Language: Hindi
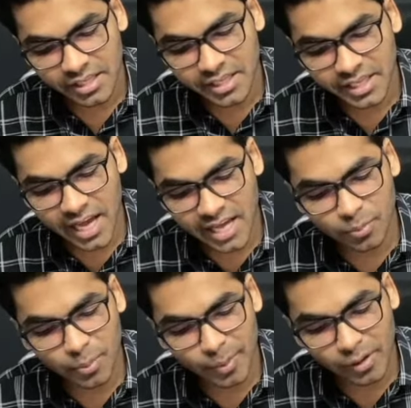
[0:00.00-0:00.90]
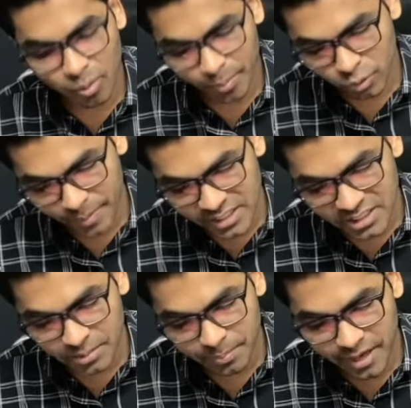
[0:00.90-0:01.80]
ये क्या आइसोप्रोपाइल ग्रुप है तो
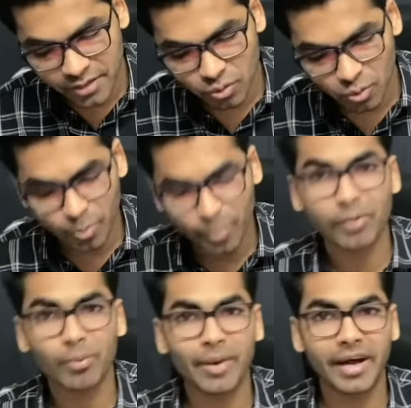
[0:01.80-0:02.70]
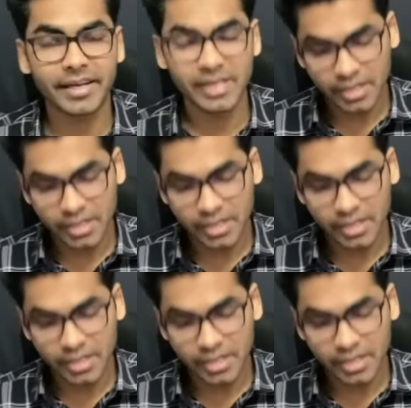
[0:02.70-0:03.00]
बेंजीन पर आइसोप्रोपाइल ग्रुप आ गए